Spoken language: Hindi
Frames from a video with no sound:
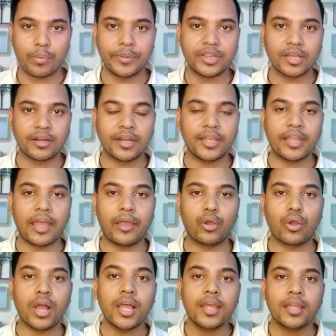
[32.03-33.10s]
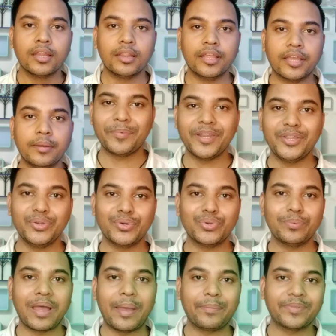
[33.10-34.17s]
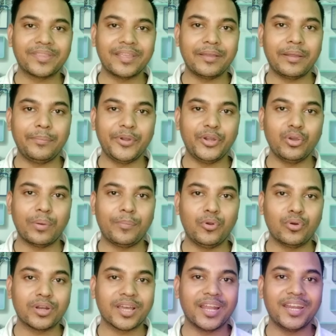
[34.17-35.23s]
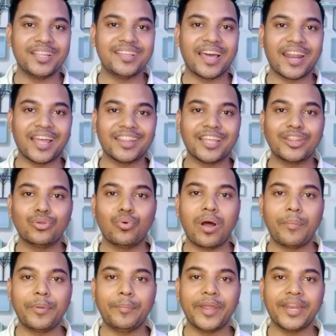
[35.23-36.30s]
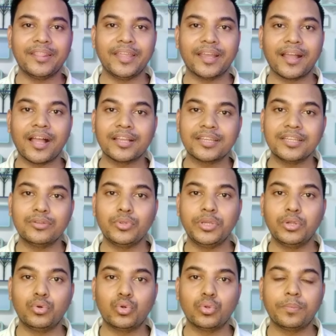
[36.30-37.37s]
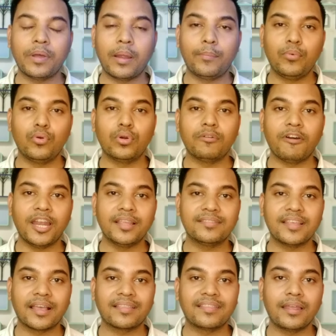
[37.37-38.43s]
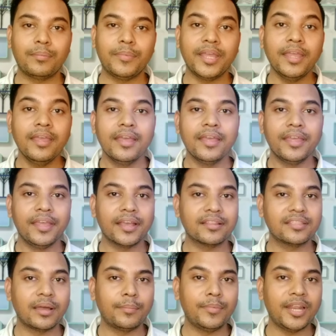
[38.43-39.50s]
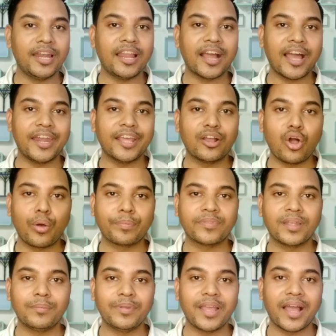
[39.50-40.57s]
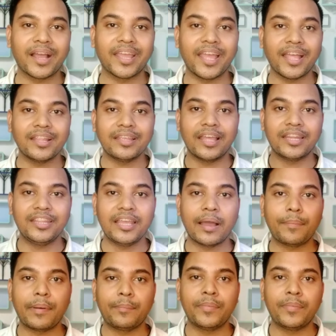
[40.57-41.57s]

अभी तक नहीं आया होगा लेकिन मेरे यूट्यूब ऐप से वीडियो अपलोड करने जा रहा था तो वहाँ पर मैंने देखा कि यूट्यूब अपलोड वाले सेक्शन में एक थंबनेल लगाने का ऑप्शन भी आ गया है यदि आप